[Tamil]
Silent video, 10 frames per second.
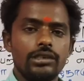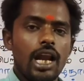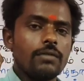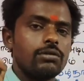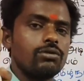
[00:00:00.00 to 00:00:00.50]

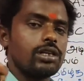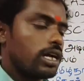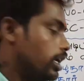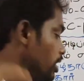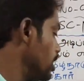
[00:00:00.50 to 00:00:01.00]
நாலு ஆப்ஷன்
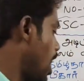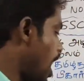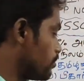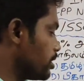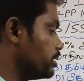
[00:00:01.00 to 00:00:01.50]
கொடுத்துருக்காங்க
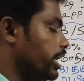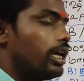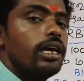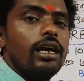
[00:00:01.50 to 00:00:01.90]
ஆப்ஷன் ஏ